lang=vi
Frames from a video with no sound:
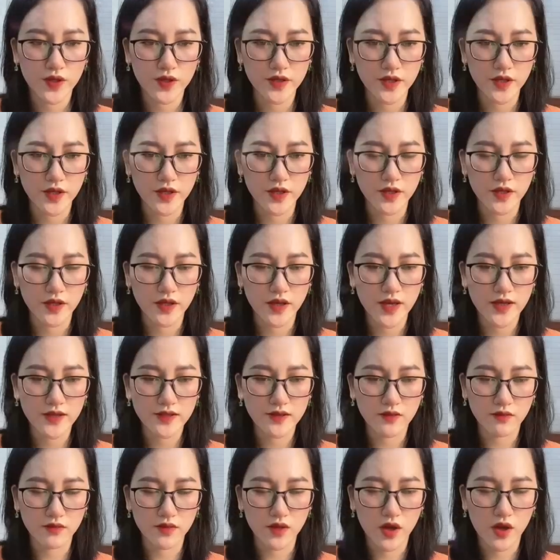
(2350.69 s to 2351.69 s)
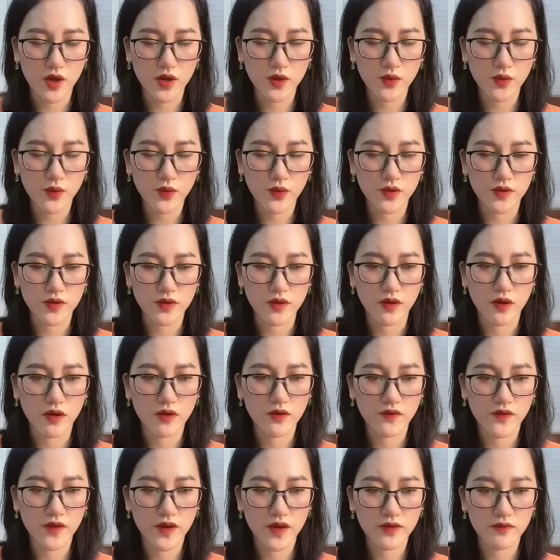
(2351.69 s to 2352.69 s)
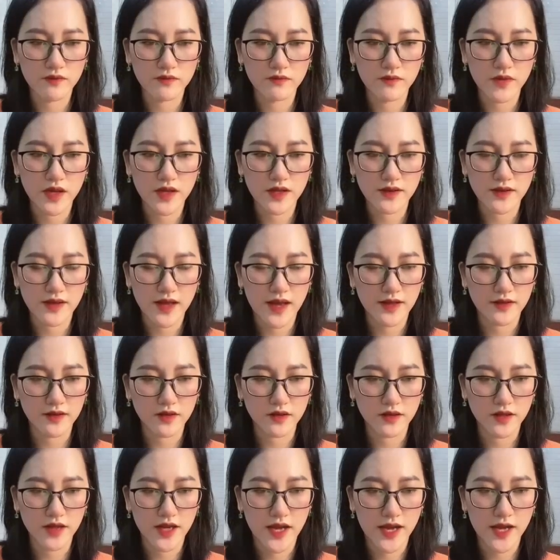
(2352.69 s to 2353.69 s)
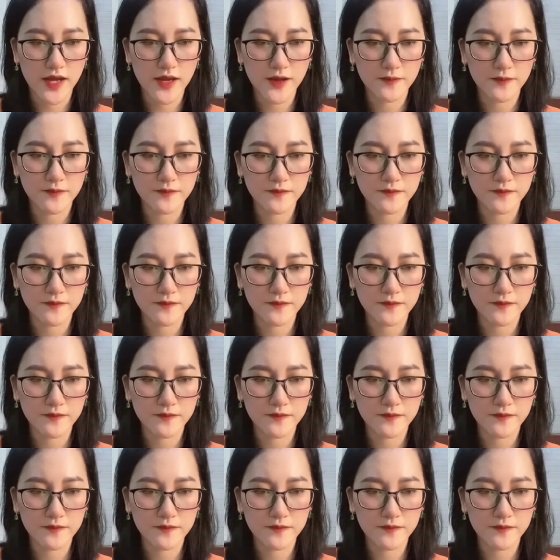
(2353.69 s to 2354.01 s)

Thì nghe giọng nói của tưởng ưng viên Bên tai thật khẽ